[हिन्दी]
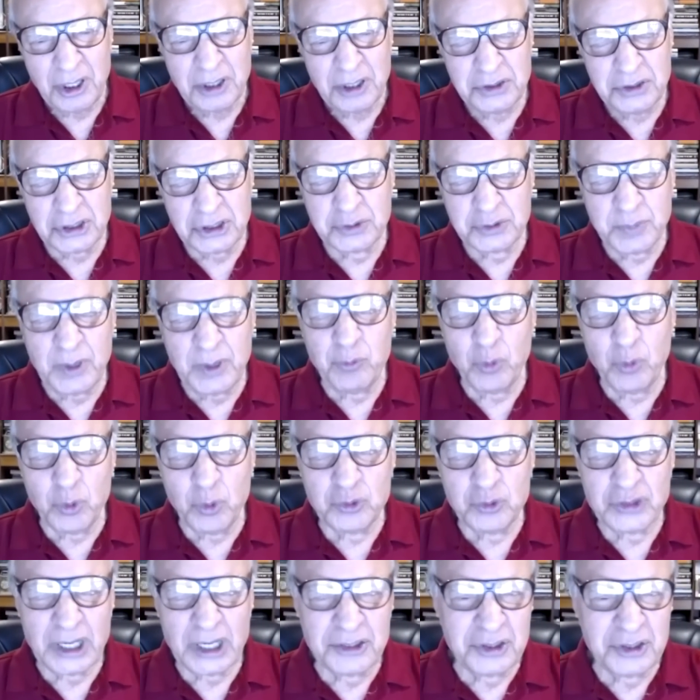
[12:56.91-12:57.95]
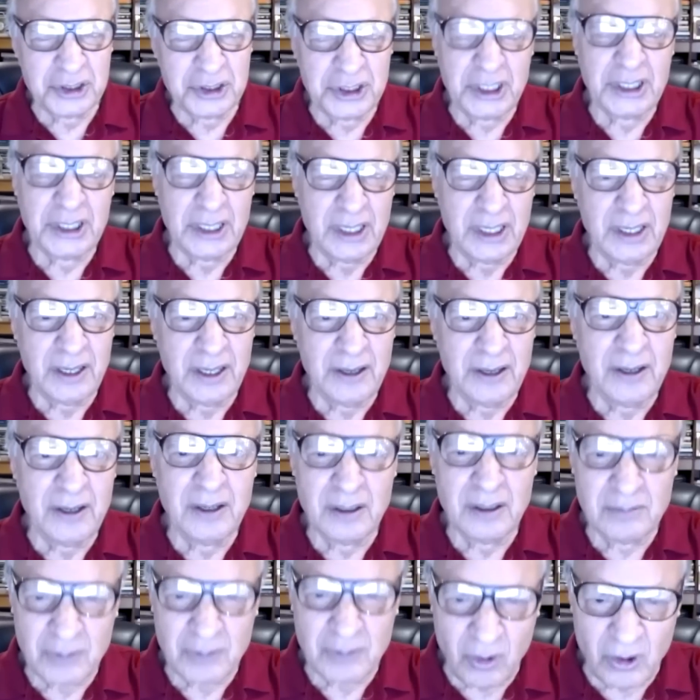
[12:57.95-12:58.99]
जिसमें वो चाहते थे कि
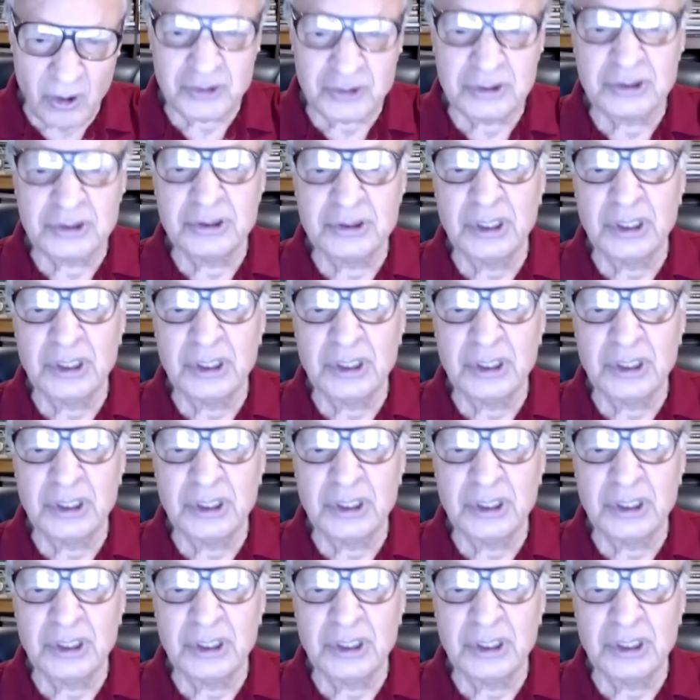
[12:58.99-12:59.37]
और